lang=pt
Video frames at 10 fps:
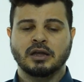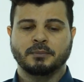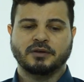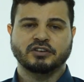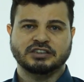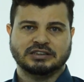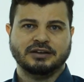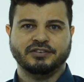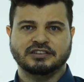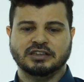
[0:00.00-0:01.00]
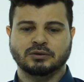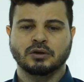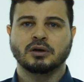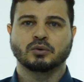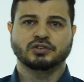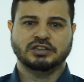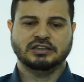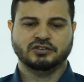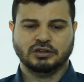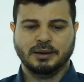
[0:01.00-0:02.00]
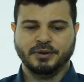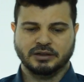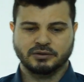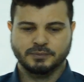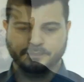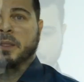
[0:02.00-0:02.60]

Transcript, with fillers: para você estar tá fazendo o seccionamento.